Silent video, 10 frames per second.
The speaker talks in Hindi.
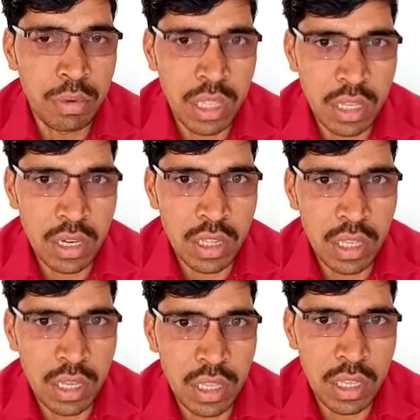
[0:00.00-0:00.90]
बंद कर
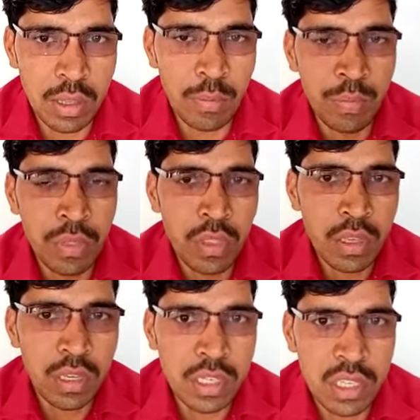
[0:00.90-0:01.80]
दिया गया
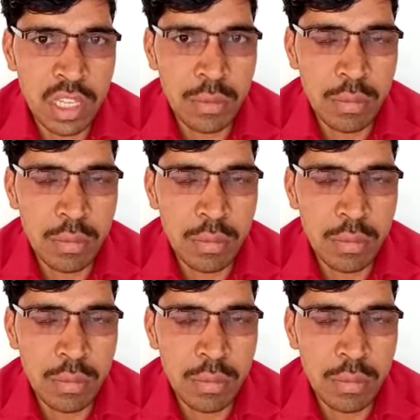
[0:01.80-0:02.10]
है इसलिए